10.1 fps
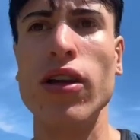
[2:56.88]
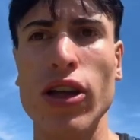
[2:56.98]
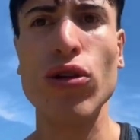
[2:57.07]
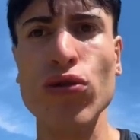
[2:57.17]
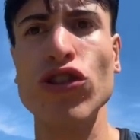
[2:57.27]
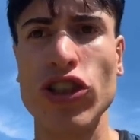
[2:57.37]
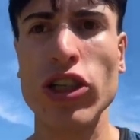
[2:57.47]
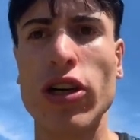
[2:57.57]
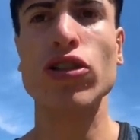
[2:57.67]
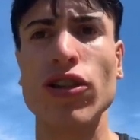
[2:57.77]
E um
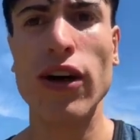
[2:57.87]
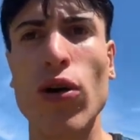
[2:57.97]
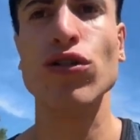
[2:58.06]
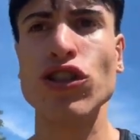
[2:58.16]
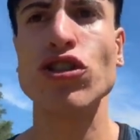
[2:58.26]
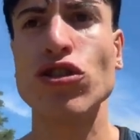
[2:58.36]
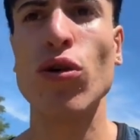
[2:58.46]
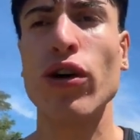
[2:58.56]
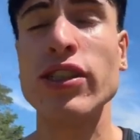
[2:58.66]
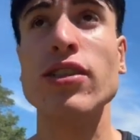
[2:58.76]
dia que eu tiver
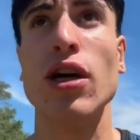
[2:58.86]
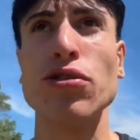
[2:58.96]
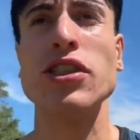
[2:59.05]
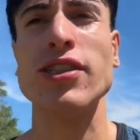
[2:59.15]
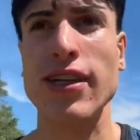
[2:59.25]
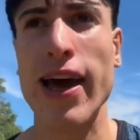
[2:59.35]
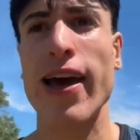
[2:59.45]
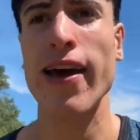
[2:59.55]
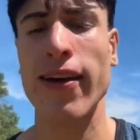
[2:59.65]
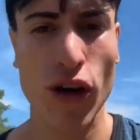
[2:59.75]
condições, se Deus
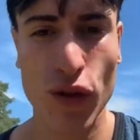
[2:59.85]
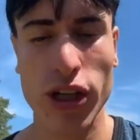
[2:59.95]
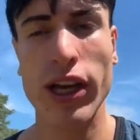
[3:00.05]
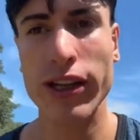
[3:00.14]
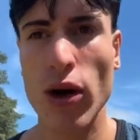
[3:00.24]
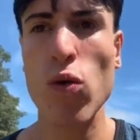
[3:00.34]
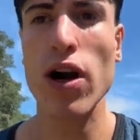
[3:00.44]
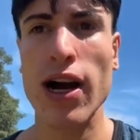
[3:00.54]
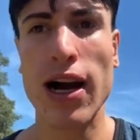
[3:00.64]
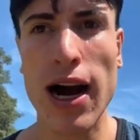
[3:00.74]
quiser, eu vou querer dar um
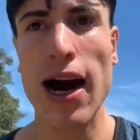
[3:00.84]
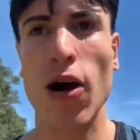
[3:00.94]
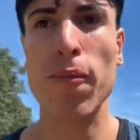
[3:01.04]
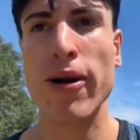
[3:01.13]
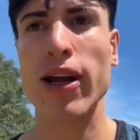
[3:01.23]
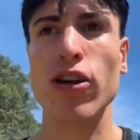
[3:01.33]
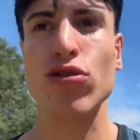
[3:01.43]
carro para ele